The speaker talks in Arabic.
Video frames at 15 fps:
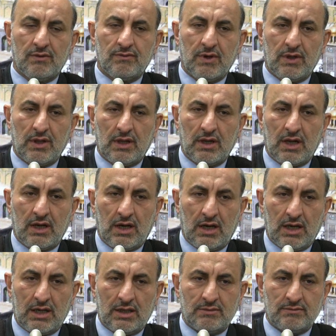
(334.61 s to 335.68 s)
فإذا
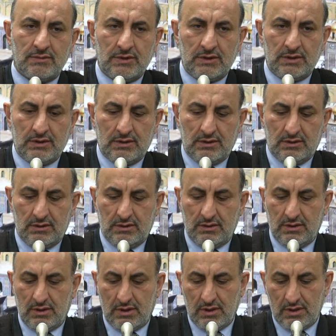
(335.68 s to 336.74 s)
العالم
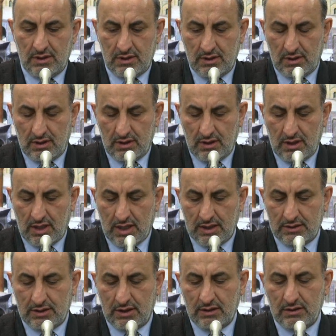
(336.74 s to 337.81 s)
آه،
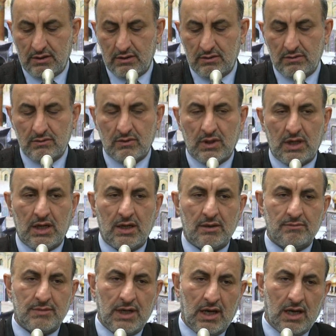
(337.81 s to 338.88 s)
حادث
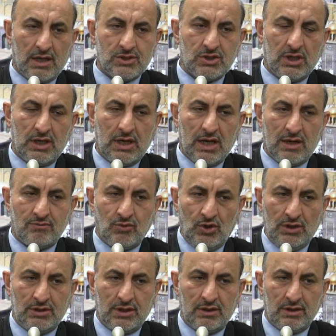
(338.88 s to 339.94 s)
وبحاجة إلى
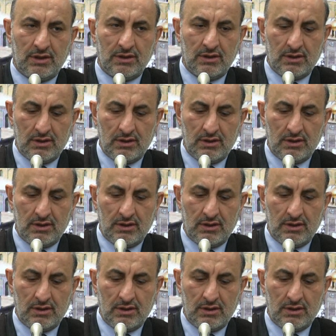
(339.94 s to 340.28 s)
محدث